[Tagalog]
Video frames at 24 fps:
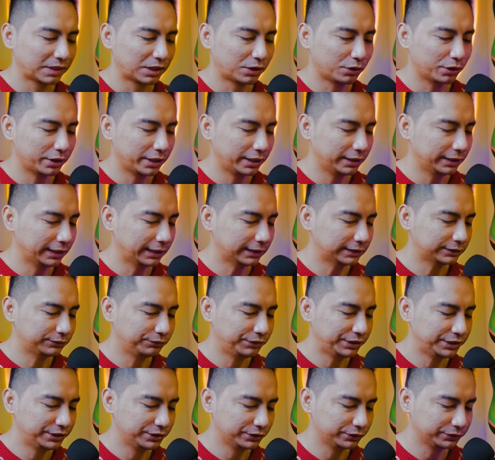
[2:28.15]
Okay, next
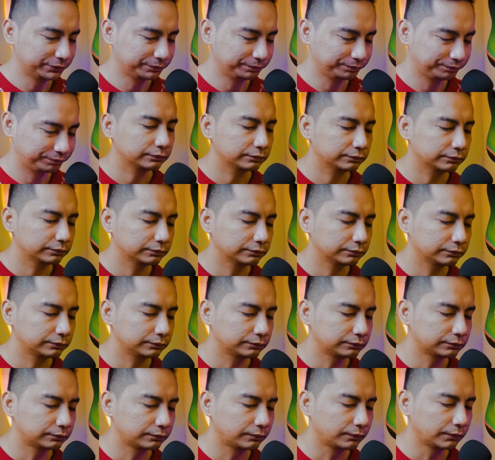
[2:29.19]
video.
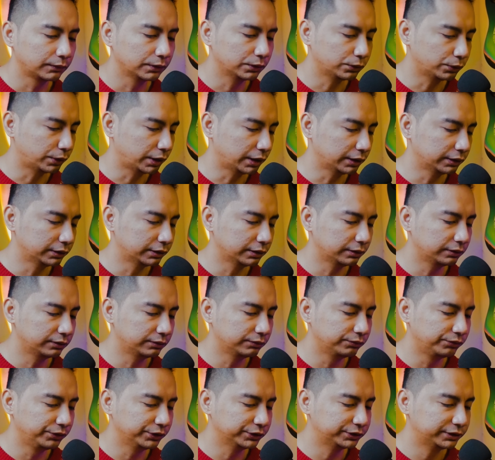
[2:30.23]
200
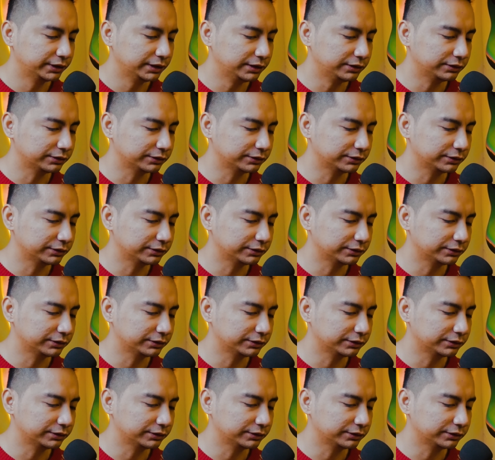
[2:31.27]
views na,